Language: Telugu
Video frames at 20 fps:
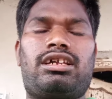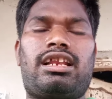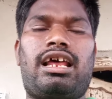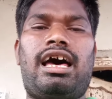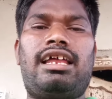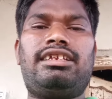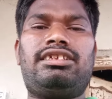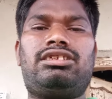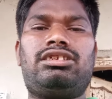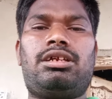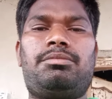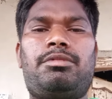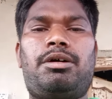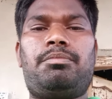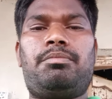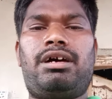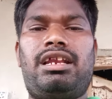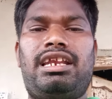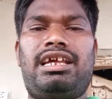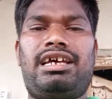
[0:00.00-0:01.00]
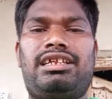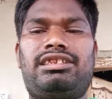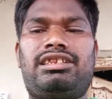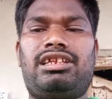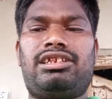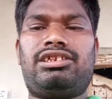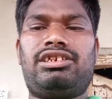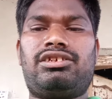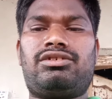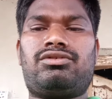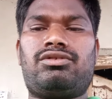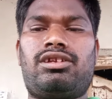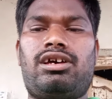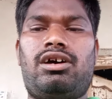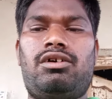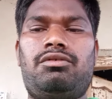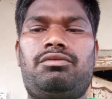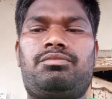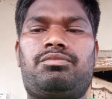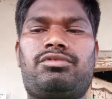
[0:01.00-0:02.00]
రానిచ్చిన మమ్మల్ని అంతం
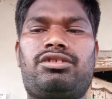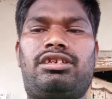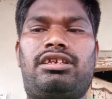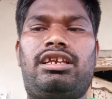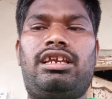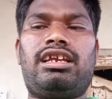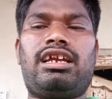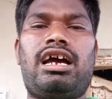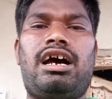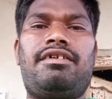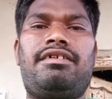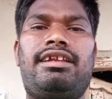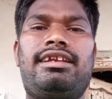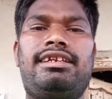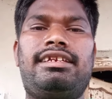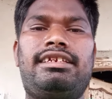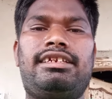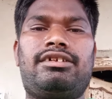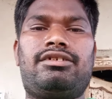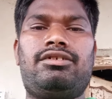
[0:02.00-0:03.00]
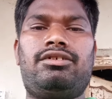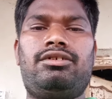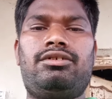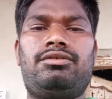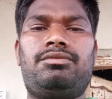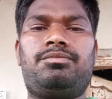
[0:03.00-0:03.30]
చేస్తున్నావు ఏం కావాలి నీకు